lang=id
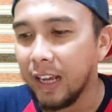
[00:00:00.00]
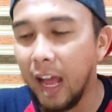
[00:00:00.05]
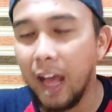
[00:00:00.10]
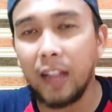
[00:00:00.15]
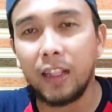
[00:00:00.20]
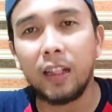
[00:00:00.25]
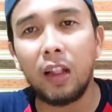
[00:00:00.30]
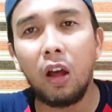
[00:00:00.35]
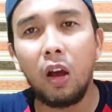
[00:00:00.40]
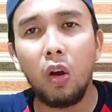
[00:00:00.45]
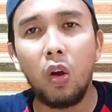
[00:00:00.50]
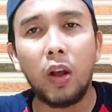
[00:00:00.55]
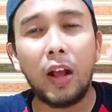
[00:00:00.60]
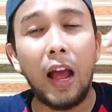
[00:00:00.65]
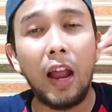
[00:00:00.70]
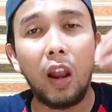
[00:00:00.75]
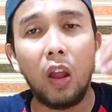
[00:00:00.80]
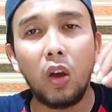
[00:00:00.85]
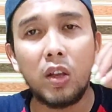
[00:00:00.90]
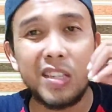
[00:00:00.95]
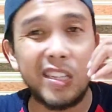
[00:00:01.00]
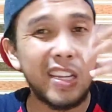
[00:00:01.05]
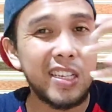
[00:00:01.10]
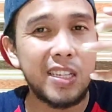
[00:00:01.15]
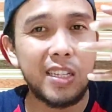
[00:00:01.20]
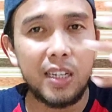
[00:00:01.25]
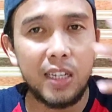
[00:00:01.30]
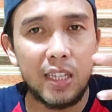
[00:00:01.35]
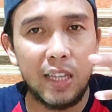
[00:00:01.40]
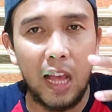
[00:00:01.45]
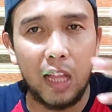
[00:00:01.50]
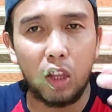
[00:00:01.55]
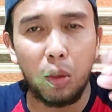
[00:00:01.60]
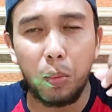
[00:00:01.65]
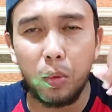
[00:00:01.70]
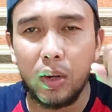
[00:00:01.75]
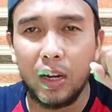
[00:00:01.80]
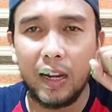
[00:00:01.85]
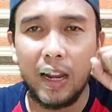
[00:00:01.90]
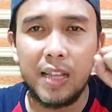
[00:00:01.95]
kalau kalau seasoning
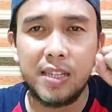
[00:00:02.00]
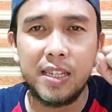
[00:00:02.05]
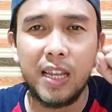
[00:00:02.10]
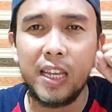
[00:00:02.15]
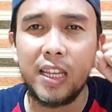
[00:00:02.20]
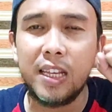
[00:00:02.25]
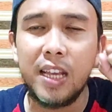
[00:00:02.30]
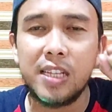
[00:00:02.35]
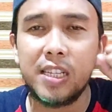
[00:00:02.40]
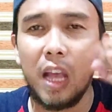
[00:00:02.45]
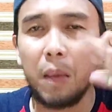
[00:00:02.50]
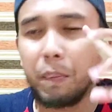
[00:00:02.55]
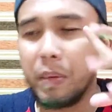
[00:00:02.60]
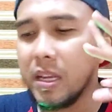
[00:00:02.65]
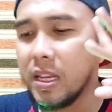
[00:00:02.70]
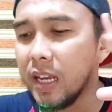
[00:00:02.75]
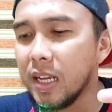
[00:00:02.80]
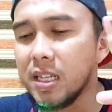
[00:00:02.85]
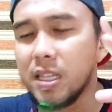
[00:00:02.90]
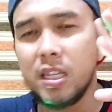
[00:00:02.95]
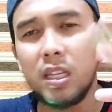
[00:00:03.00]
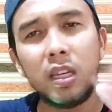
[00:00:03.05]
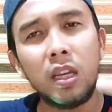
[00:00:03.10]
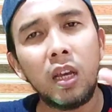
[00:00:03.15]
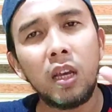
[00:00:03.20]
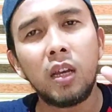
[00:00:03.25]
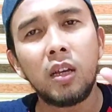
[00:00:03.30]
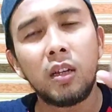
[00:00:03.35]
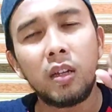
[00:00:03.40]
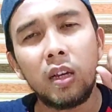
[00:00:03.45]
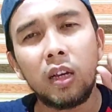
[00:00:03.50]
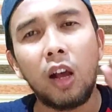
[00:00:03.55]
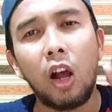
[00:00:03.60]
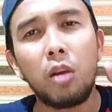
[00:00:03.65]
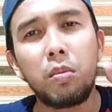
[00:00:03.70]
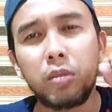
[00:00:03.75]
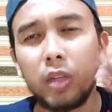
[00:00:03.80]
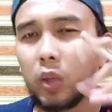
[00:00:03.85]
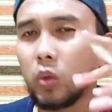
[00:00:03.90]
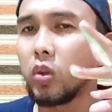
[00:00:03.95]
ataupun rasa iga sapinya sih
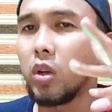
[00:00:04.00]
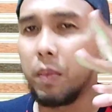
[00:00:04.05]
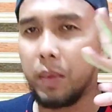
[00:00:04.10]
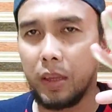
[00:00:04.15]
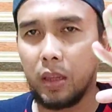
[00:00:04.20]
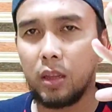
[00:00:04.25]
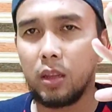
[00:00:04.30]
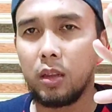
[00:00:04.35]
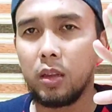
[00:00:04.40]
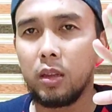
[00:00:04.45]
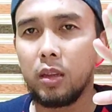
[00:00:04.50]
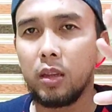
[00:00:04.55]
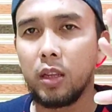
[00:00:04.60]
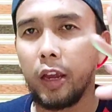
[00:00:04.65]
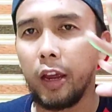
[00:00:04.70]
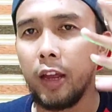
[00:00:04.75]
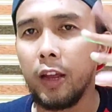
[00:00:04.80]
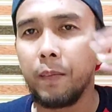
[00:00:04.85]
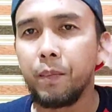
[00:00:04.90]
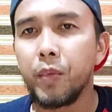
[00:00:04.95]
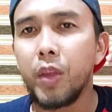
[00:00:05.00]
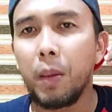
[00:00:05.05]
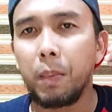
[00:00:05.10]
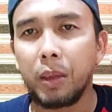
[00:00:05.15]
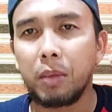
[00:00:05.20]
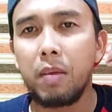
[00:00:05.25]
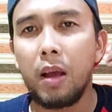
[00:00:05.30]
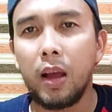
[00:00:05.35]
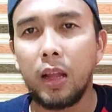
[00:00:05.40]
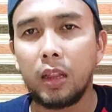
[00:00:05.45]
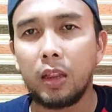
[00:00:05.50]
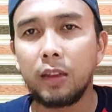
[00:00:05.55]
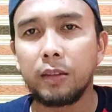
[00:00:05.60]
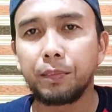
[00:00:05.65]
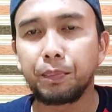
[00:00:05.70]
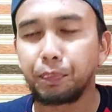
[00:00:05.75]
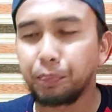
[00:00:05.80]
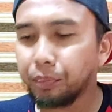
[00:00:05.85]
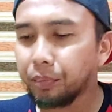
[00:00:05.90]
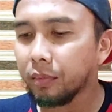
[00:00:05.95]
kalau menurut aku dapat ya dapat banget
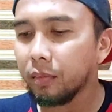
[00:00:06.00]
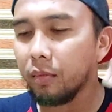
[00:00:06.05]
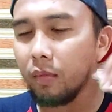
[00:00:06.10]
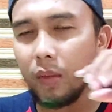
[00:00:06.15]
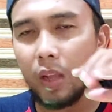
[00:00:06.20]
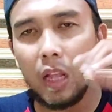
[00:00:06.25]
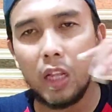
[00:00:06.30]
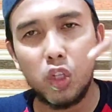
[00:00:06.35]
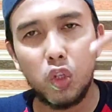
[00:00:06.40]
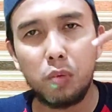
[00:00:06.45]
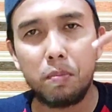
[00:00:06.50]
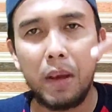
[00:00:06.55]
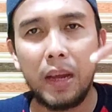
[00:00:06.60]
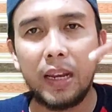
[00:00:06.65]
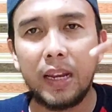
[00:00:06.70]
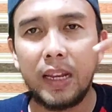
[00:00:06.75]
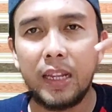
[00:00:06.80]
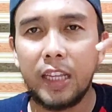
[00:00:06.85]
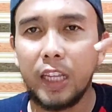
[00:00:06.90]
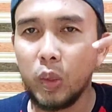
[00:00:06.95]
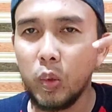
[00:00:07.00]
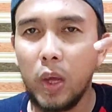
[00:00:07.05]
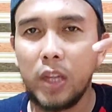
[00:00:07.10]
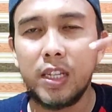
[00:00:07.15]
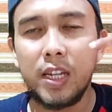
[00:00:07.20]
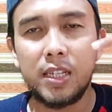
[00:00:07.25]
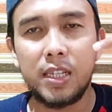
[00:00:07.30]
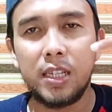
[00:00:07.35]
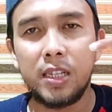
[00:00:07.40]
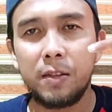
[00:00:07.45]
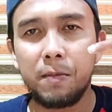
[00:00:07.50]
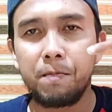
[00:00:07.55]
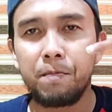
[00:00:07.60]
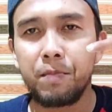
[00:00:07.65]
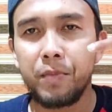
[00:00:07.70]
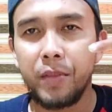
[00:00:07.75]
cuman itu aja sih